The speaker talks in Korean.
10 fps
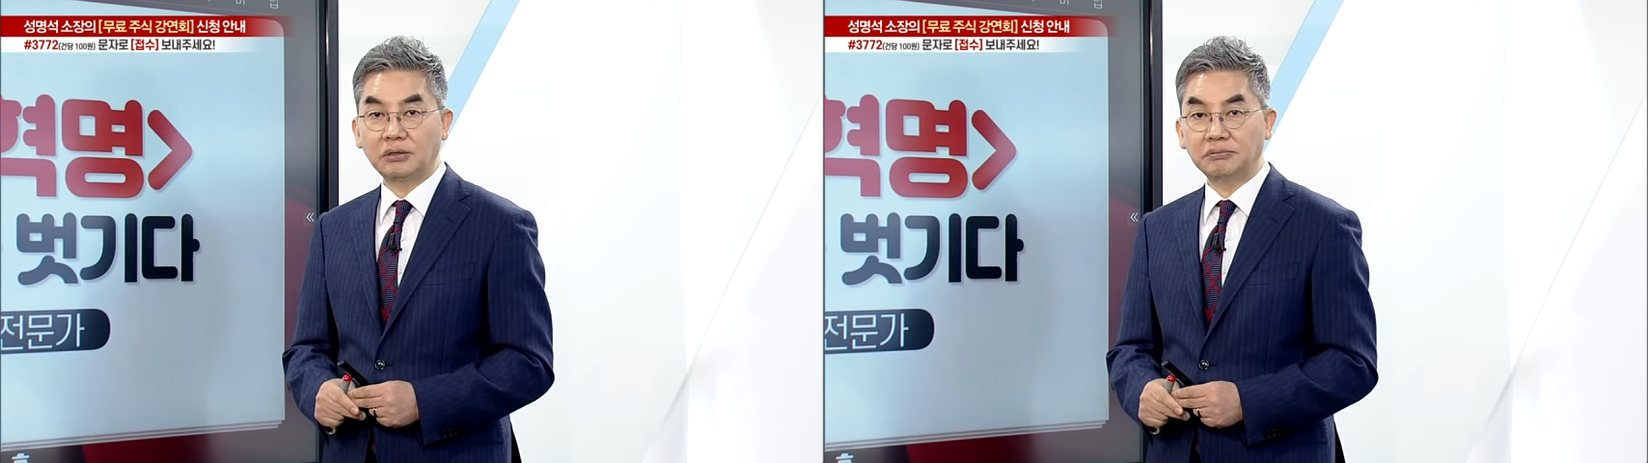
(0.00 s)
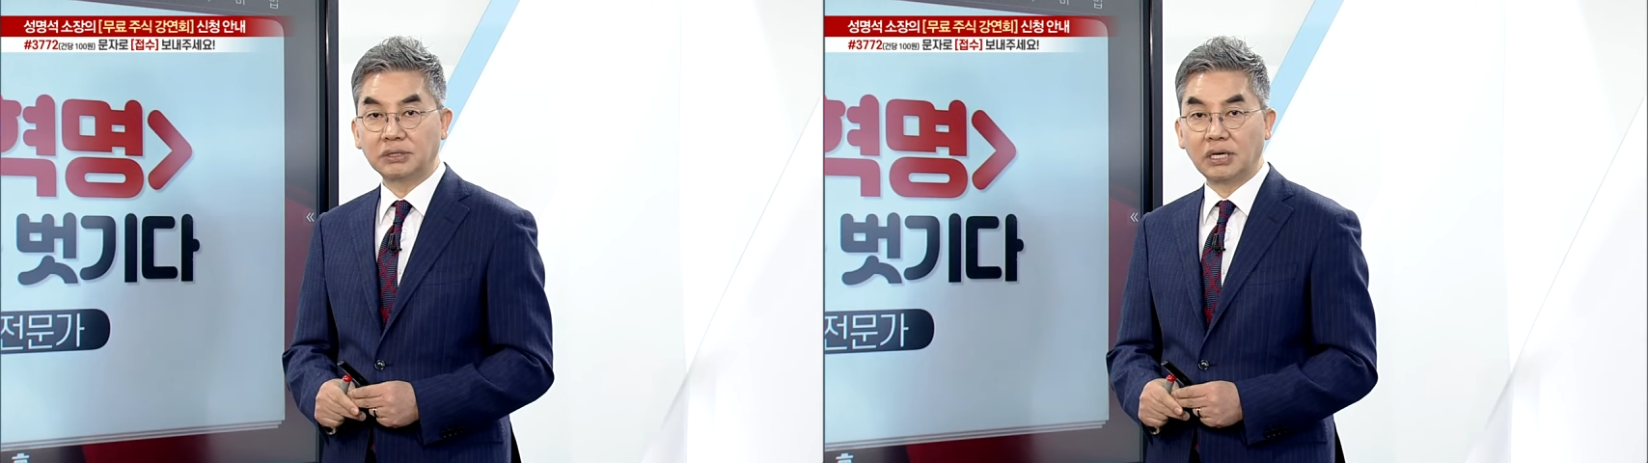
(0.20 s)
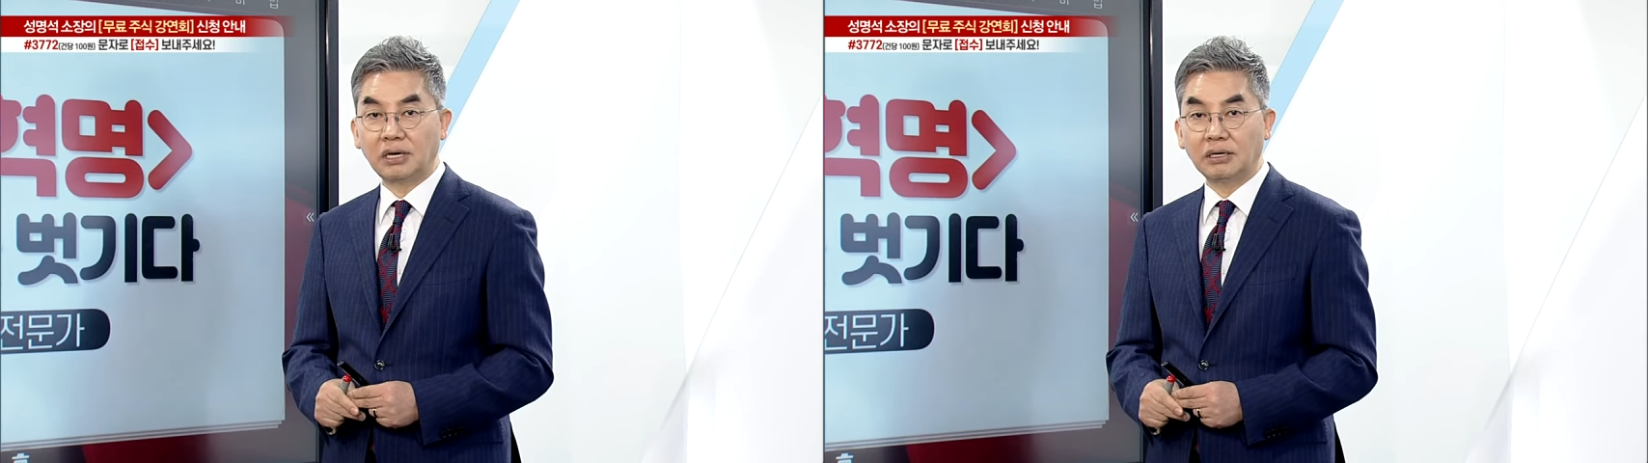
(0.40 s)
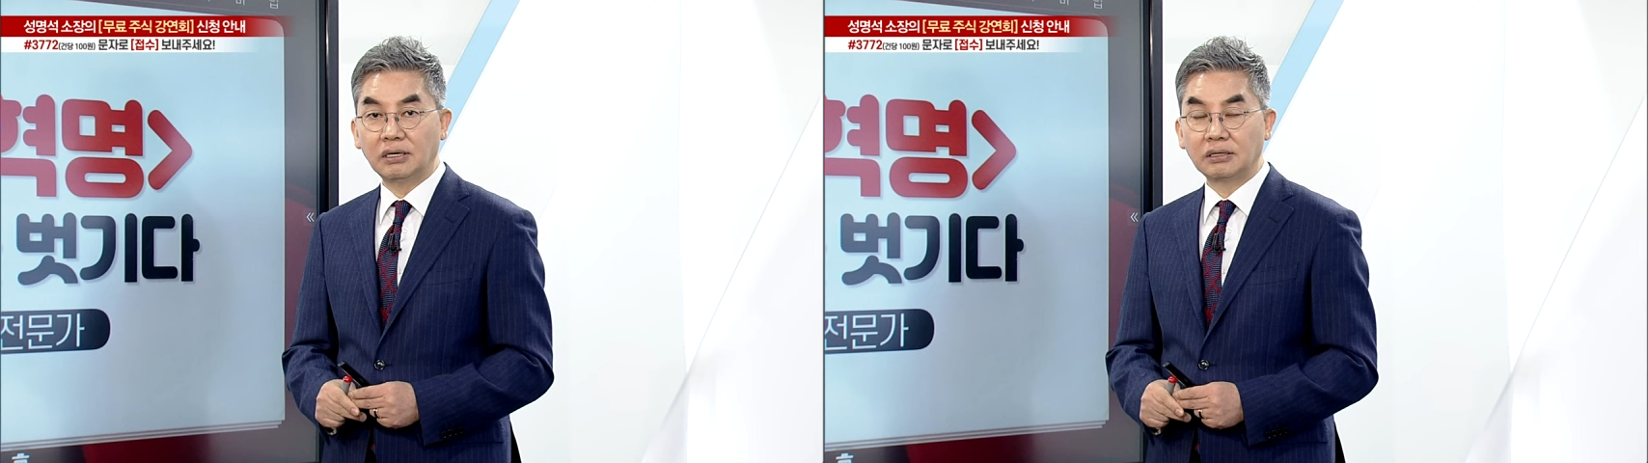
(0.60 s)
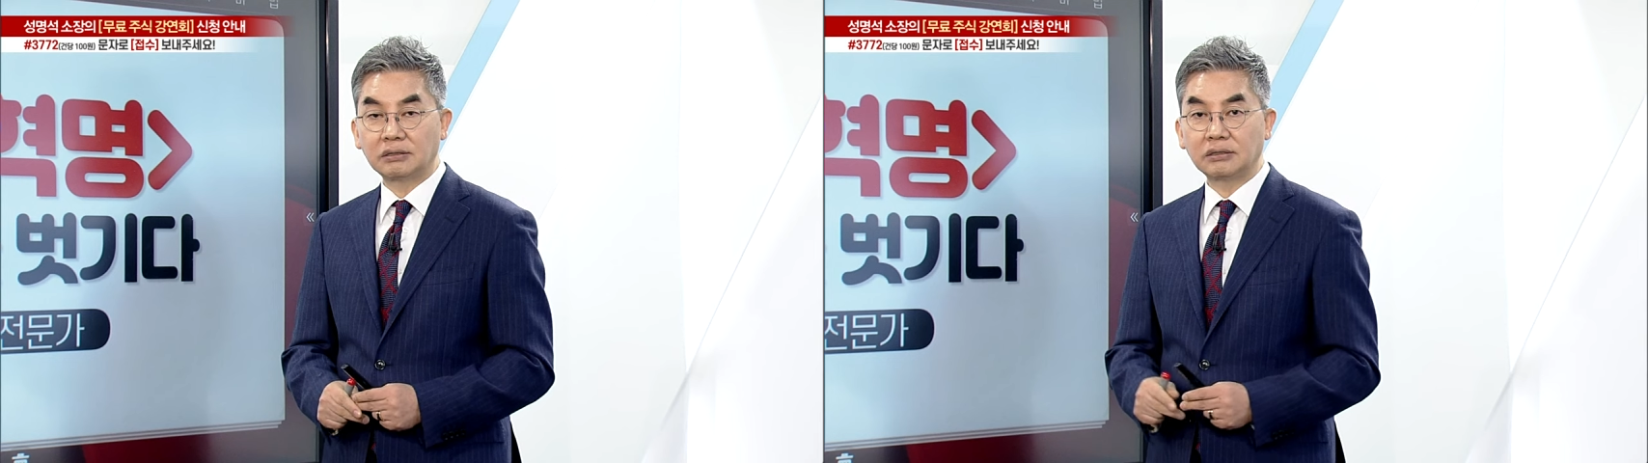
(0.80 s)
겁니다.
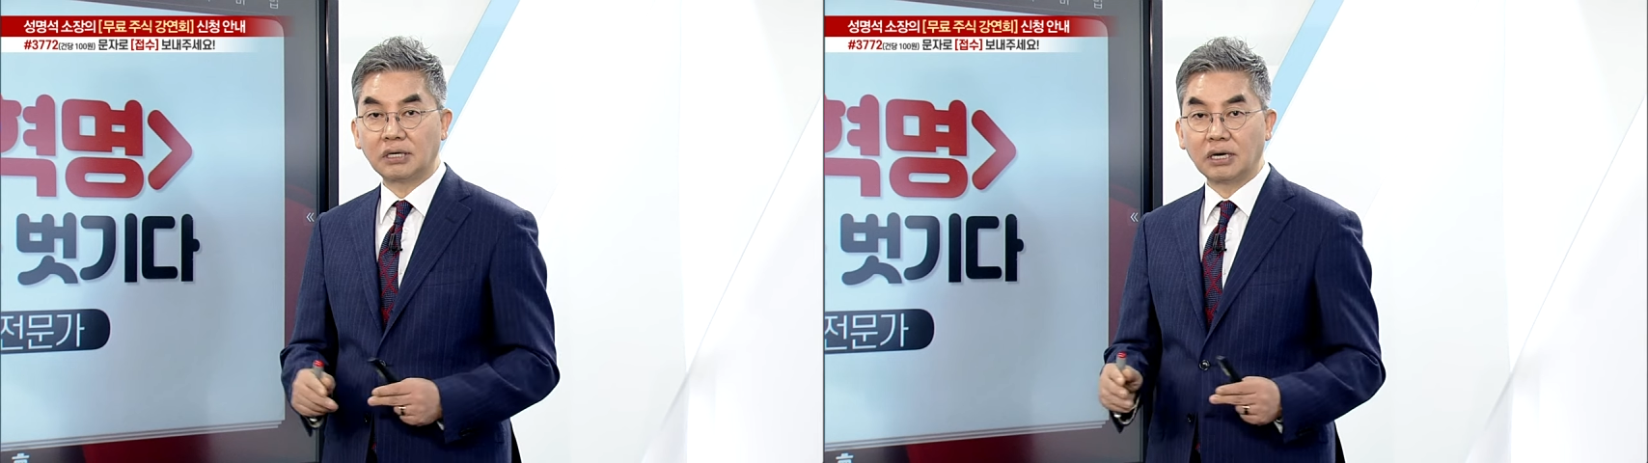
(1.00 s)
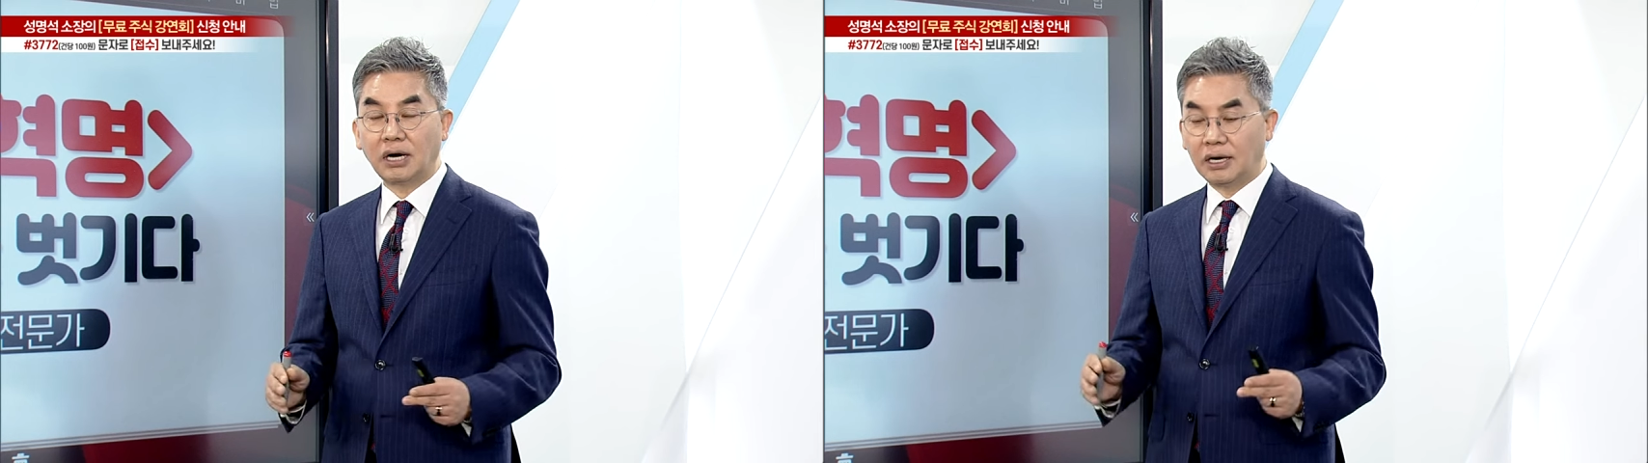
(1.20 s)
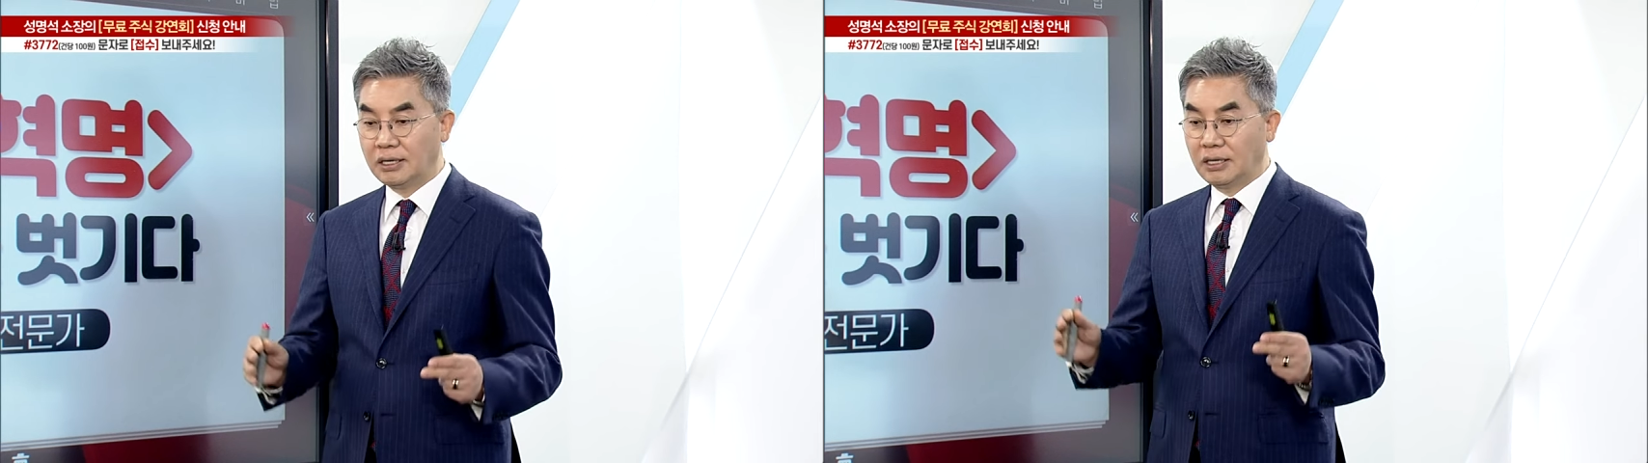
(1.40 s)
그러다가